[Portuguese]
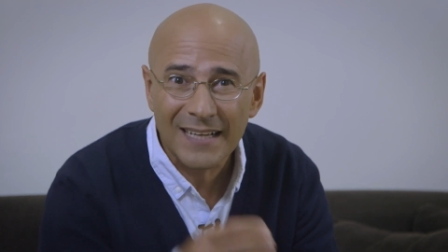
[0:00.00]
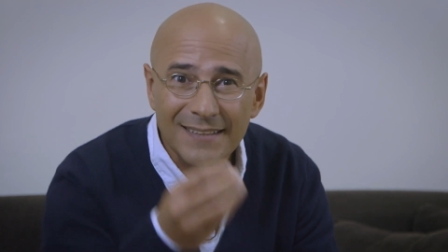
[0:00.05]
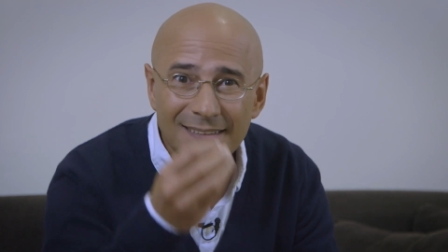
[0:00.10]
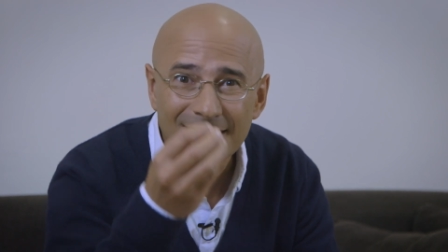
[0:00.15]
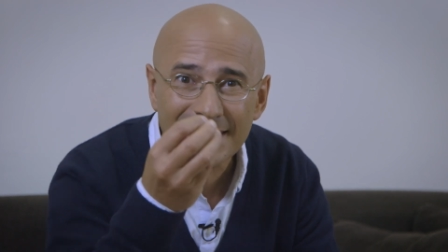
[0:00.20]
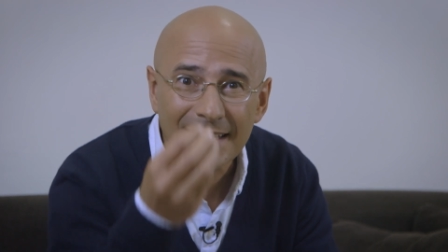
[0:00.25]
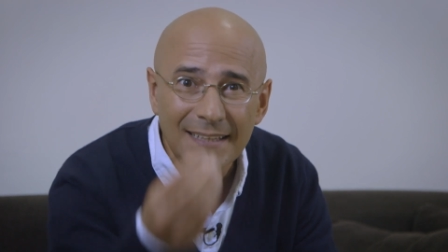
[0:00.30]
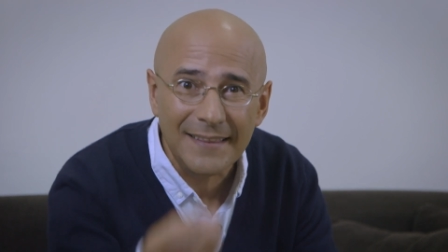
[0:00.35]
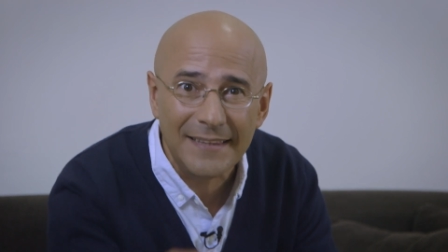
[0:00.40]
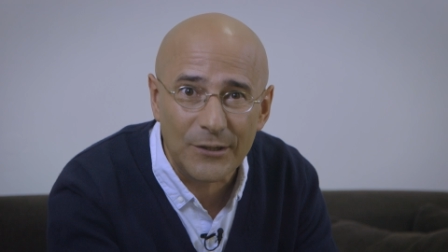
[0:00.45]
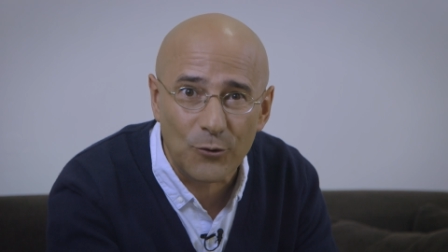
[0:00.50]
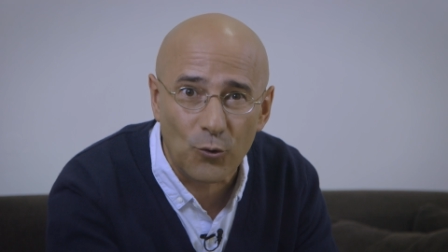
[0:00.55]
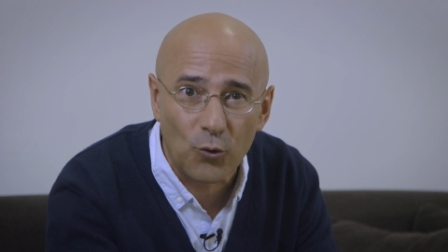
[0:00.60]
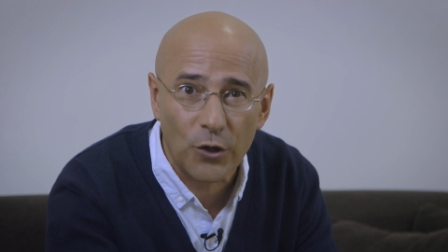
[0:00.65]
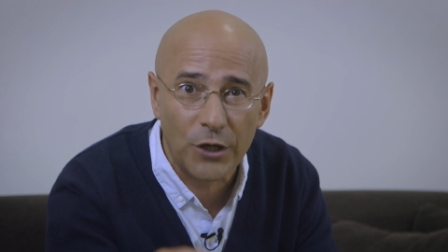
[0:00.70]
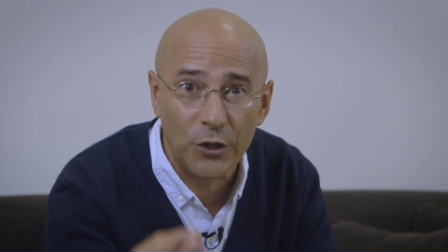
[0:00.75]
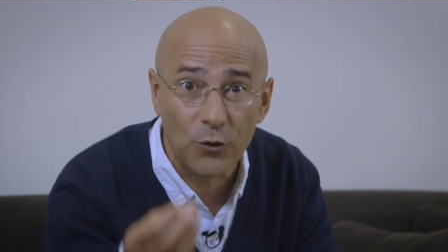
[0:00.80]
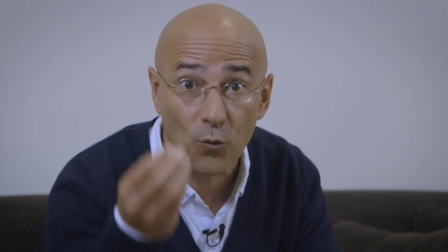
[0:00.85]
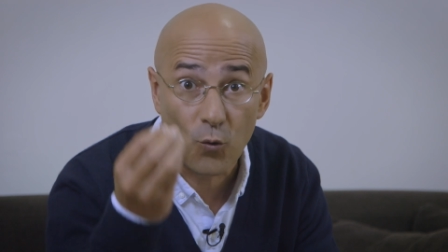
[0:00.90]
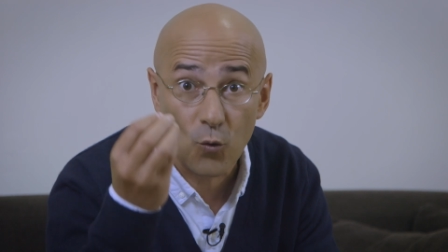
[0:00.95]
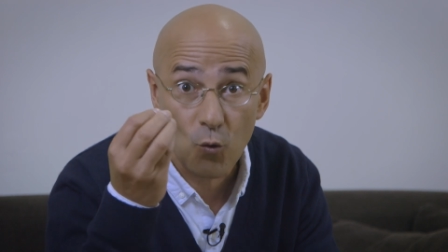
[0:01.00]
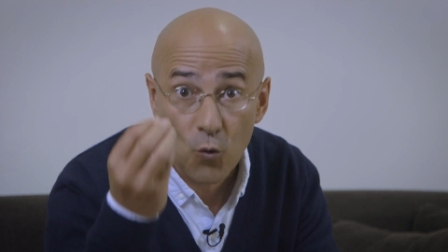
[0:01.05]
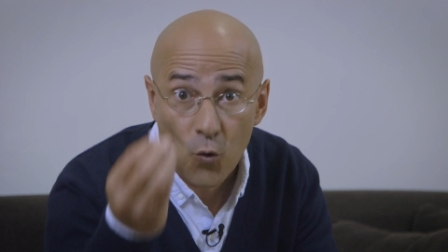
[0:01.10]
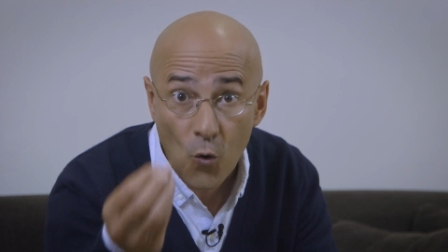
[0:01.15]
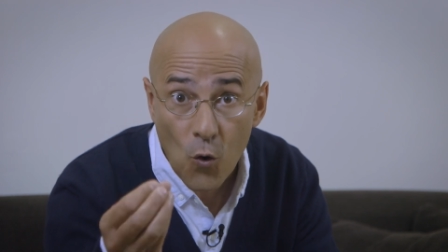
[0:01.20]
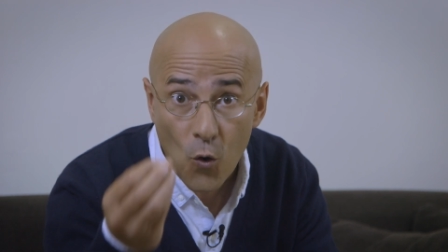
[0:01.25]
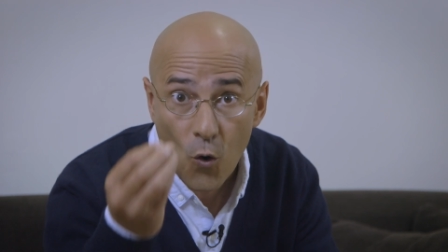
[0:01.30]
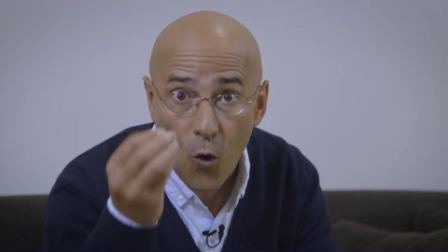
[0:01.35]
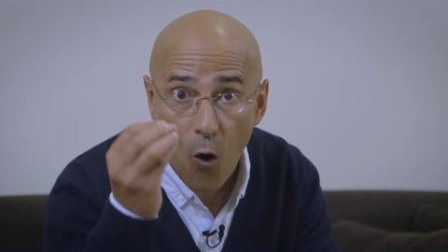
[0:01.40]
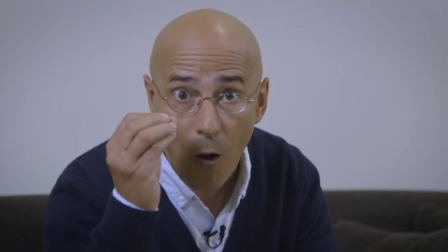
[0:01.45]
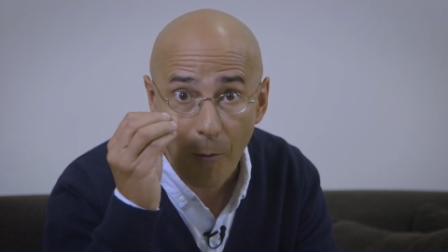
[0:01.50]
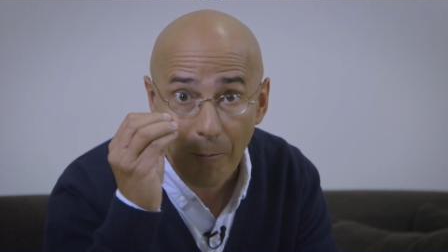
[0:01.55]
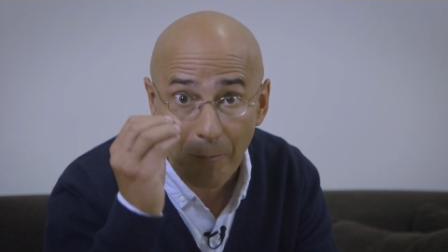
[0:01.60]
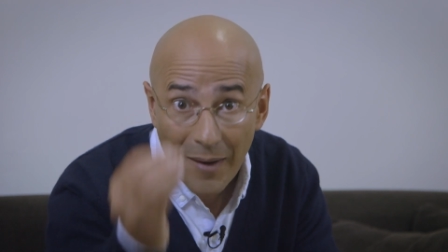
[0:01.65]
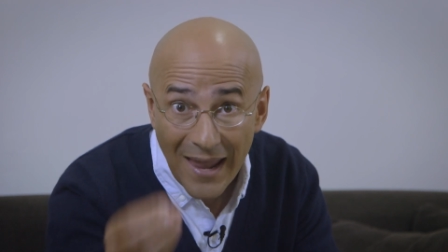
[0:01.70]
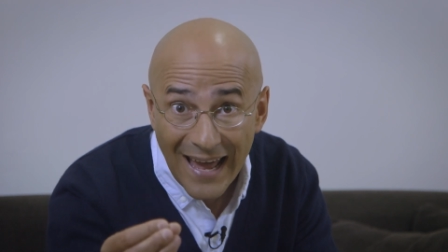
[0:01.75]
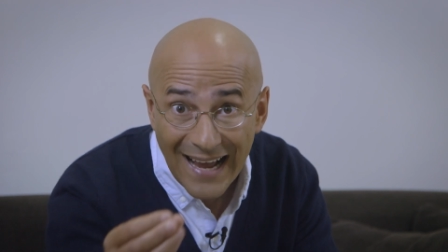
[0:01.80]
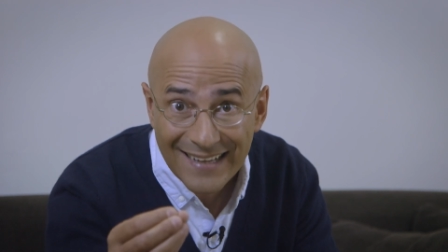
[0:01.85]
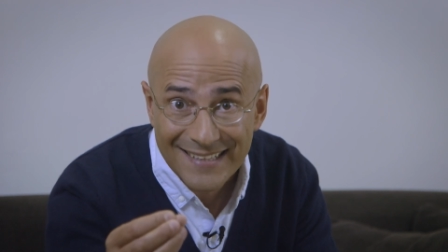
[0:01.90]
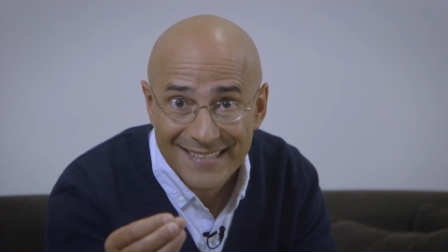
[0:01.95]
decidiu que um
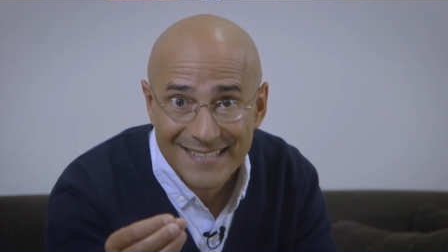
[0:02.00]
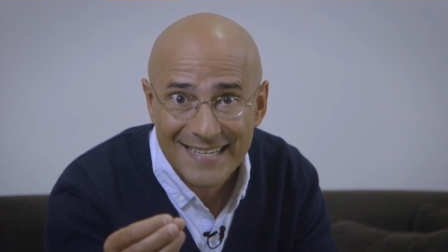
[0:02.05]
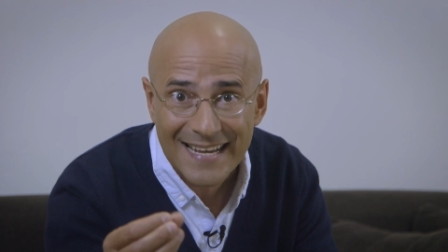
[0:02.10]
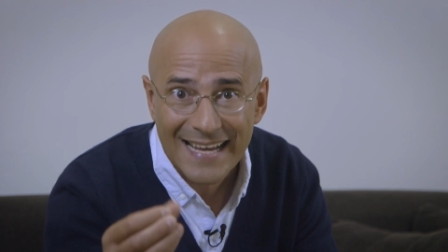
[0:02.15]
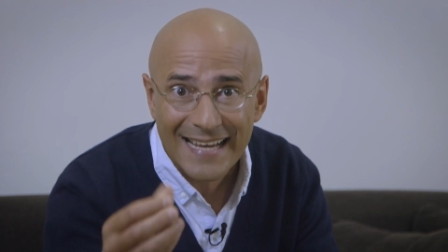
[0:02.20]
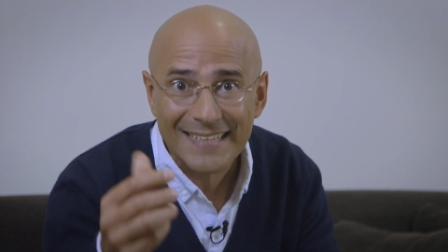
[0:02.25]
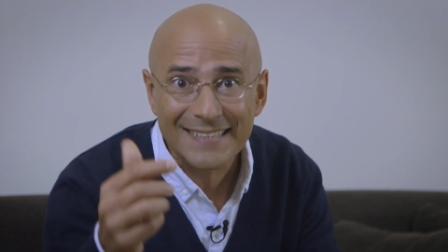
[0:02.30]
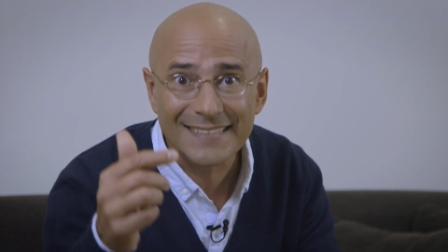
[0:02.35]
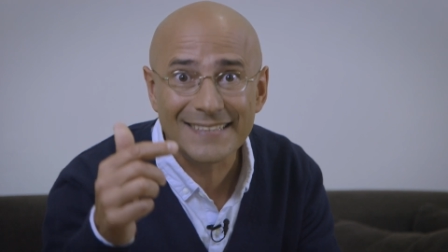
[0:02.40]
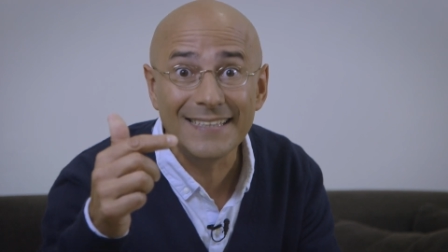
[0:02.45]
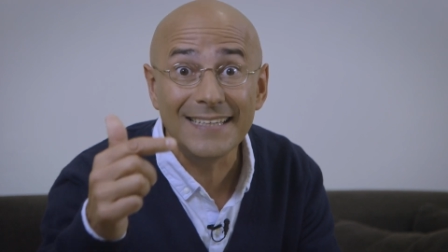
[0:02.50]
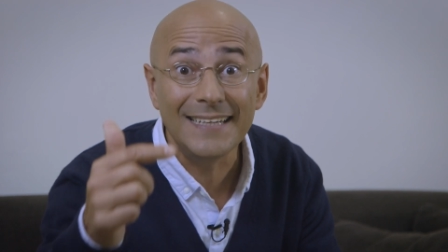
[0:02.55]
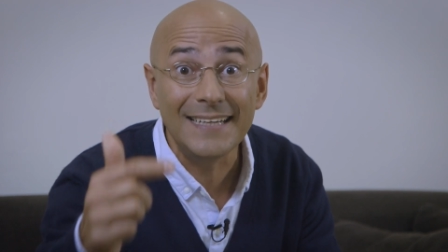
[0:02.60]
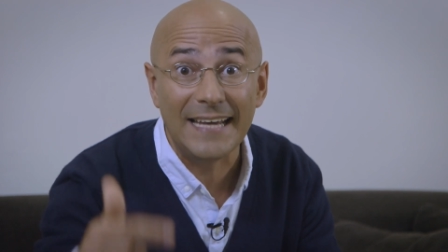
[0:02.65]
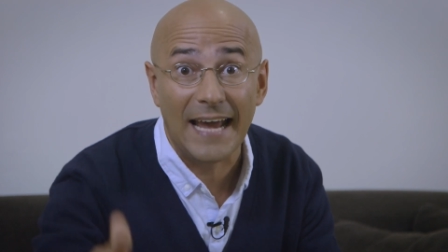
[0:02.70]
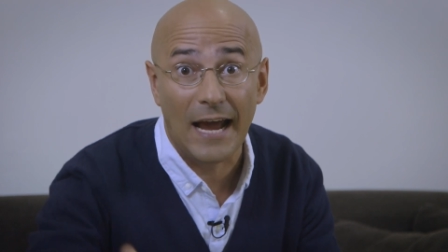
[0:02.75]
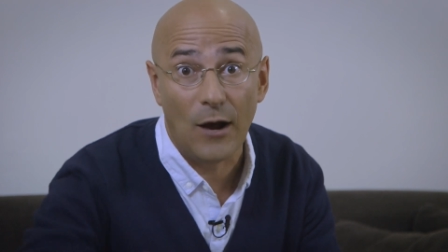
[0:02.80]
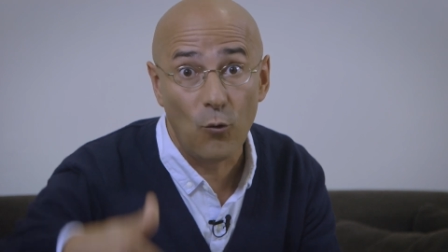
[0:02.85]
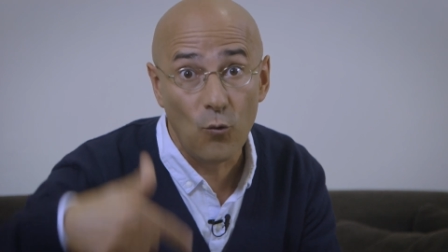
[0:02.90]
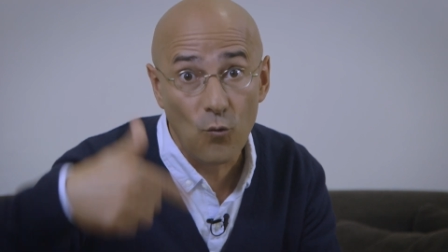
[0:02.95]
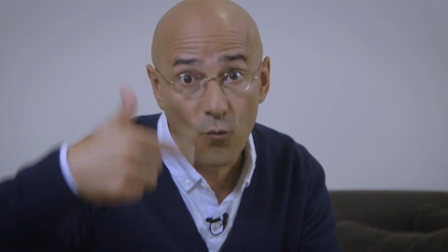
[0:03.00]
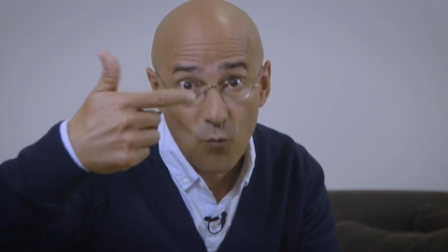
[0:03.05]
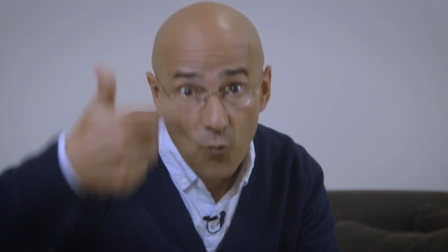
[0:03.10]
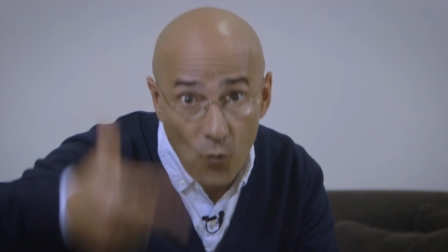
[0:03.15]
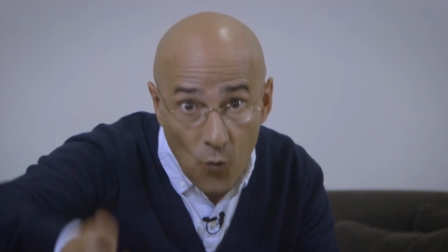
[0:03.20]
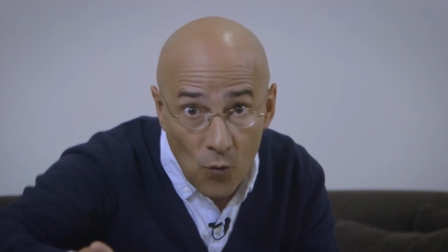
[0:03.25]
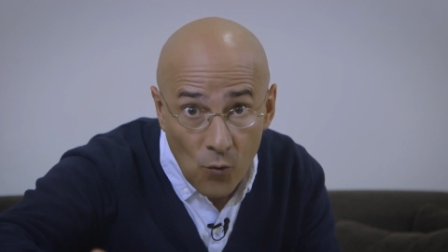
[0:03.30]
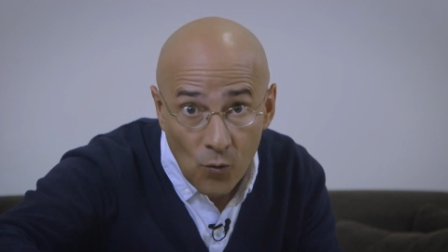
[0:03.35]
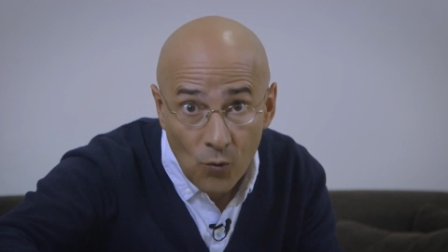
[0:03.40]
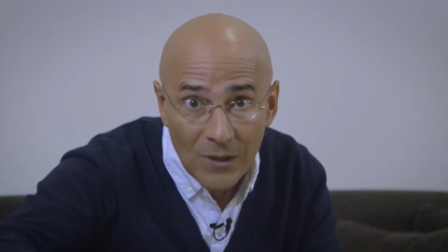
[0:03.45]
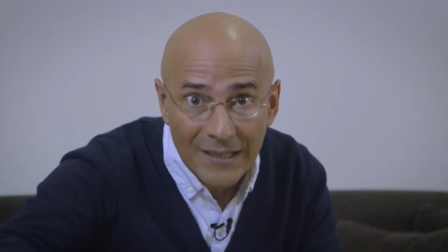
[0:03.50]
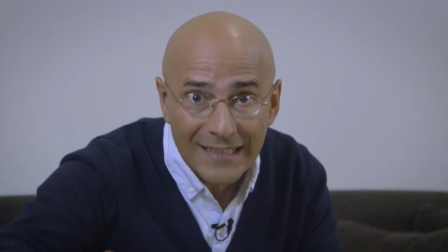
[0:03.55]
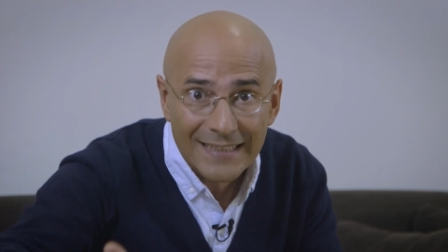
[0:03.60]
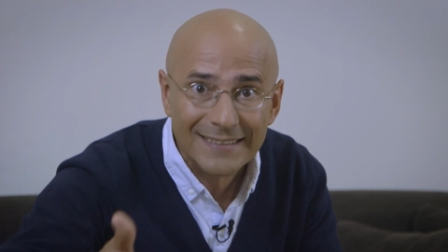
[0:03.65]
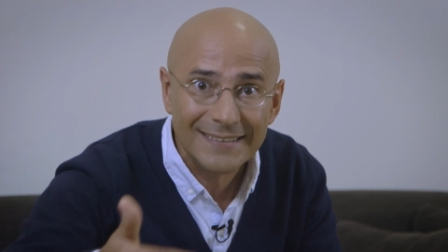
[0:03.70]
Googleplex seria um